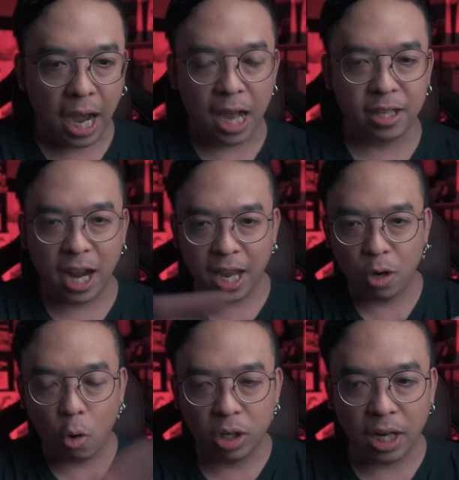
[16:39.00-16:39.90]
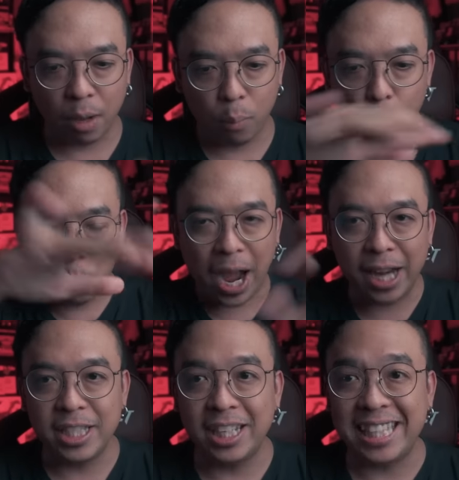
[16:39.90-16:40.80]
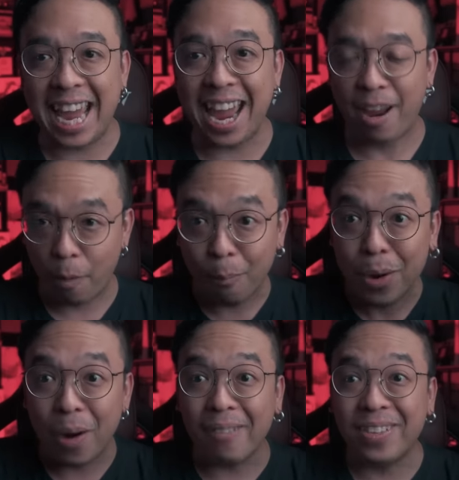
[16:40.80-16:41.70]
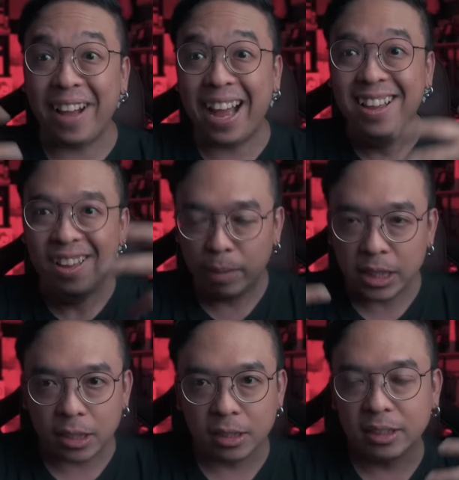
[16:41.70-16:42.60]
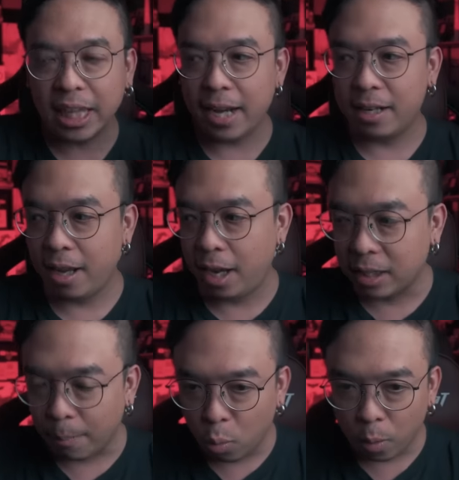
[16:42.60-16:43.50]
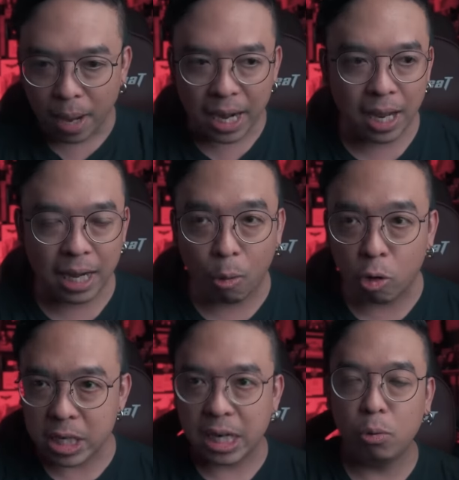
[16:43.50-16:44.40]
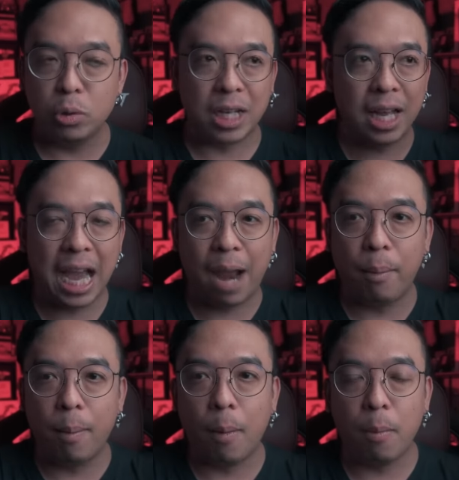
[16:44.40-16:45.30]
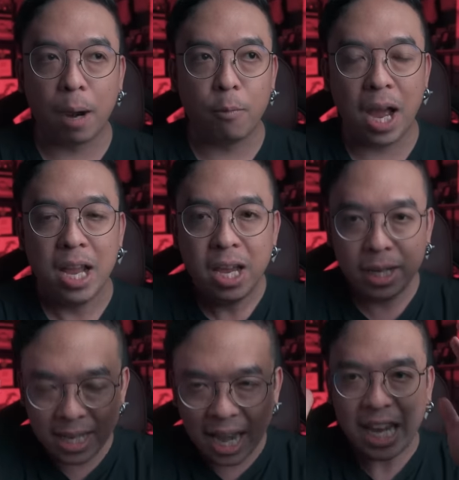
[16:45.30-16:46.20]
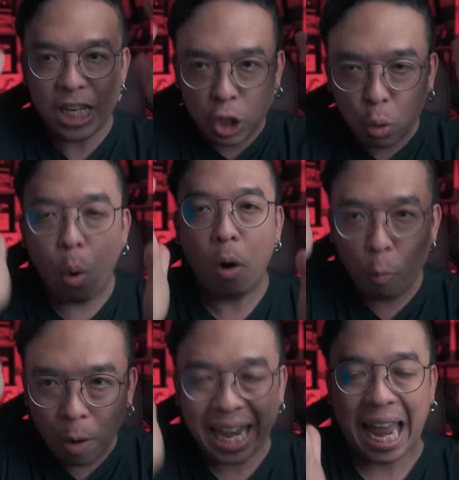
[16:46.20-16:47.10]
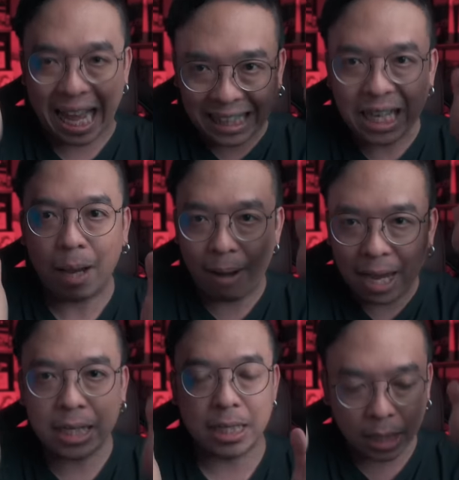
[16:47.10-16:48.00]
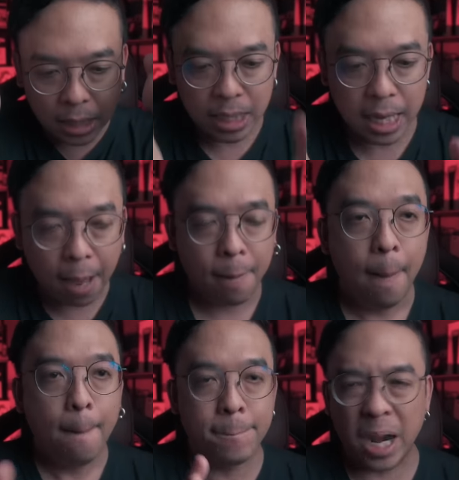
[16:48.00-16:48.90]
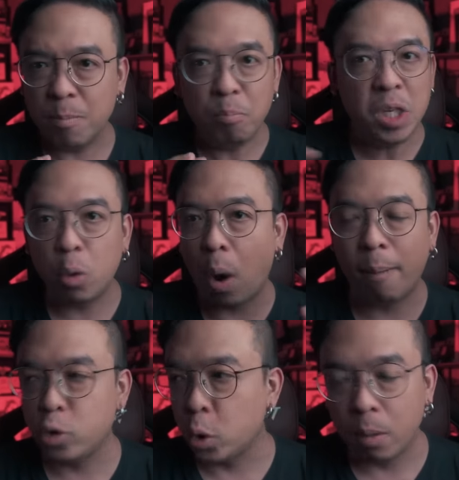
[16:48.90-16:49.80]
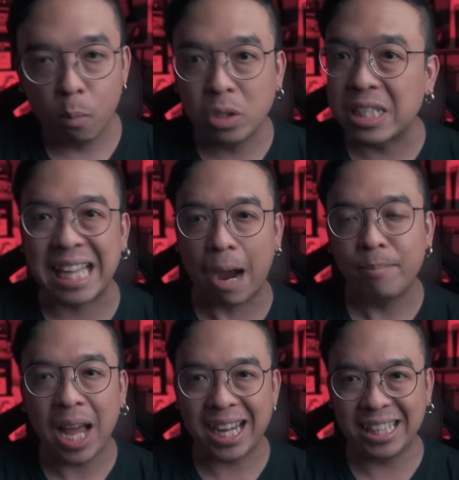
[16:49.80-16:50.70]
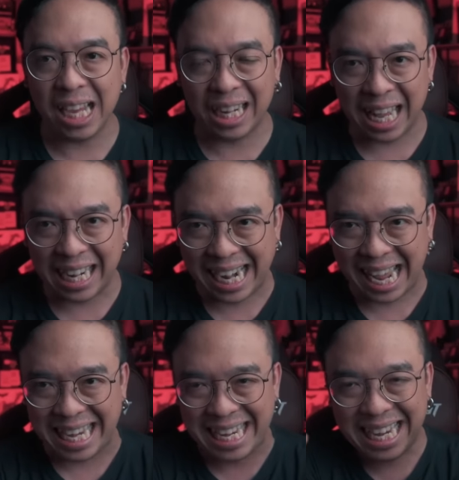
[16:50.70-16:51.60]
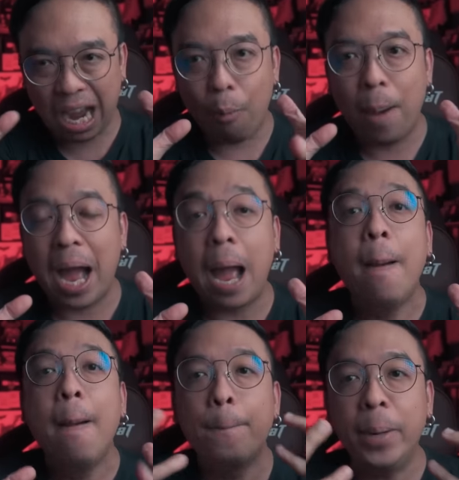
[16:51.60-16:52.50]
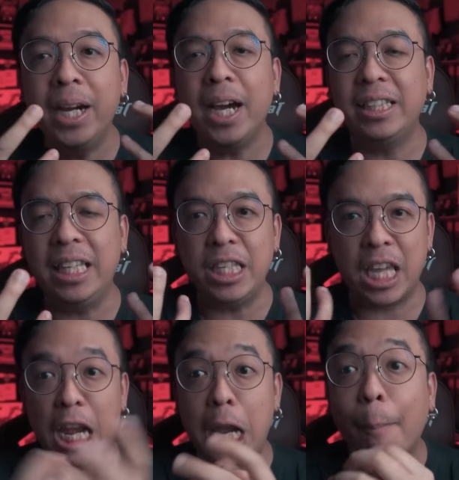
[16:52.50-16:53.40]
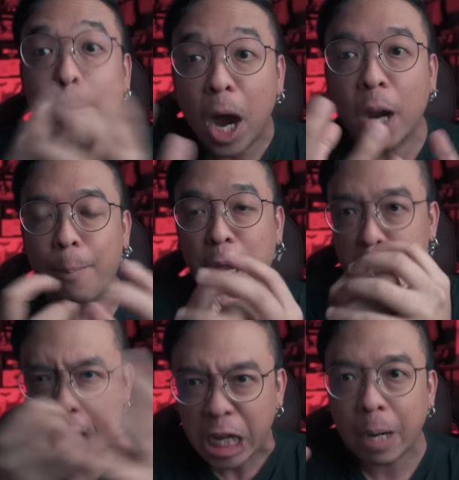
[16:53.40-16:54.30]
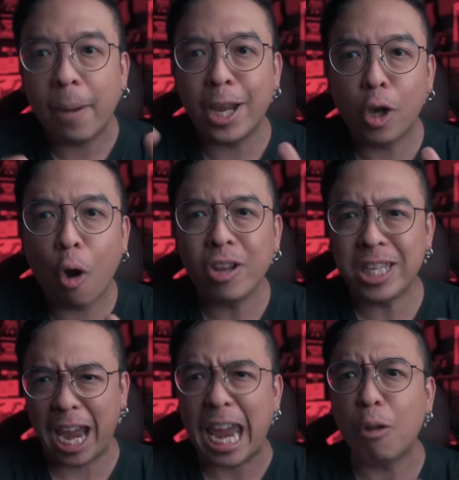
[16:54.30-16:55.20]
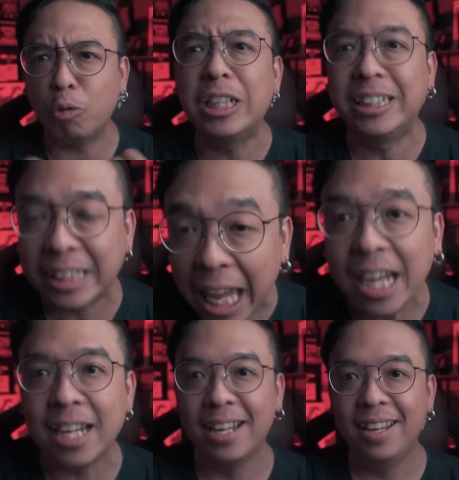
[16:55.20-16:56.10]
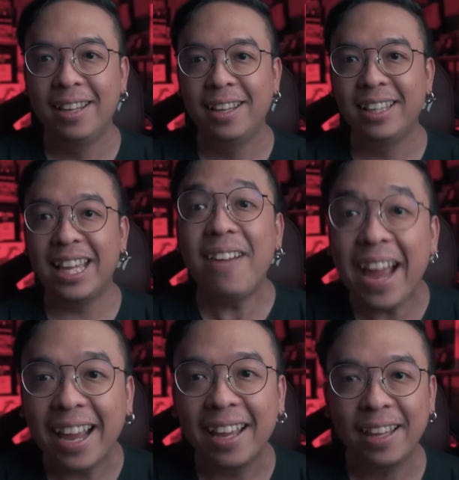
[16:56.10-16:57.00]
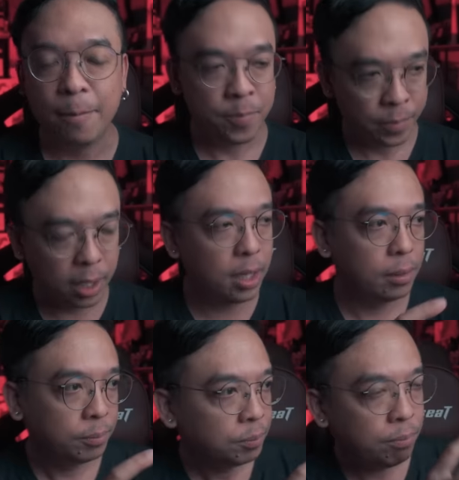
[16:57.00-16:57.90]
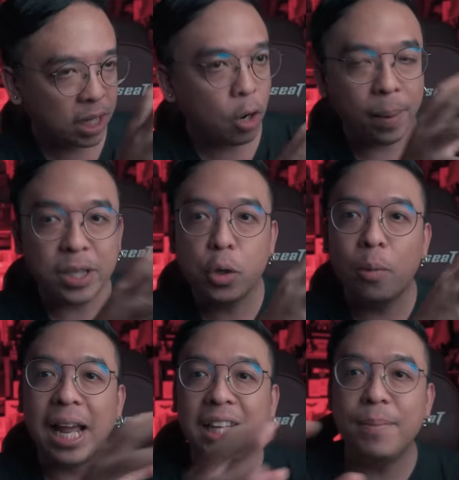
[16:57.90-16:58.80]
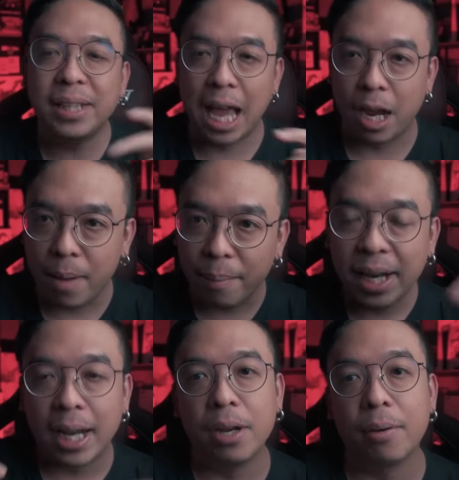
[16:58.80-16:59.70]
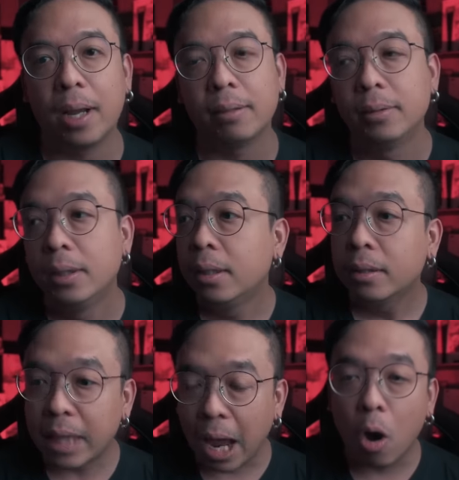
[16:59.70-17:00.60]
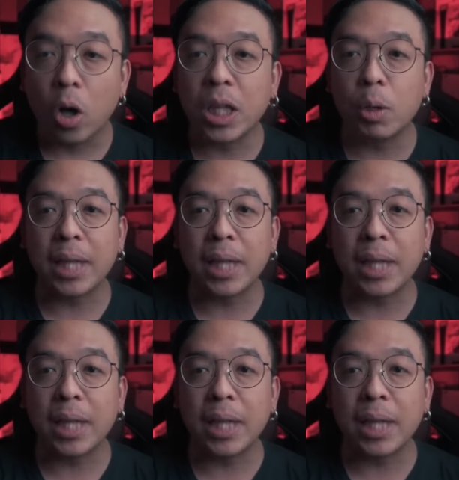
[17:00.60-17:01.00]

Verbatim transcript: ข้างในคนกำลังพุกพ่านเยอะแยะอะไบิวอัพเห็นปะมันจะตื่นเต้นเห็นตำรวจมาแล้วเราก็จะได้รู้สถานการณ์ไปพร้อมๆกันว่า ในช่วงเวลาที่กำลังเกิดขึ้นเนี่ยมันมีความชุลมุน3ด้านที่กำลังไหลเข้ามาเพื่อที่จะระเบิดเป็นไดนาไมต์ก้อนใหญ่ให้เราตื่นเต้นใช่ไหมเออมันก็เป็นช่วงเวลาที่ไม่ต่างกันมากเป็นเหตุการณ์เดียวกัน แต่หอแตว